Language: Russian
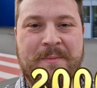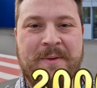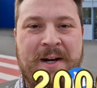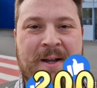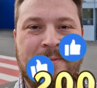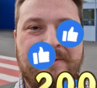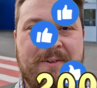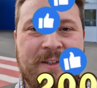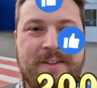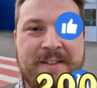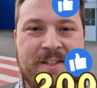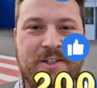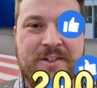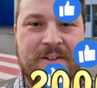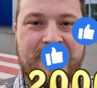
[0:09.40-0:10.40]
набираем
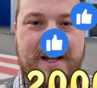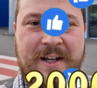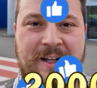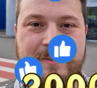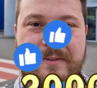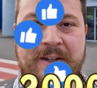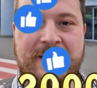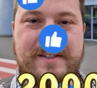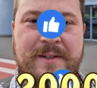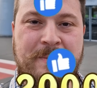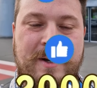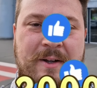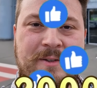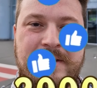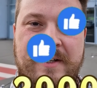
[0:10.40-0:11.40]
2000 лайков, и я снимаю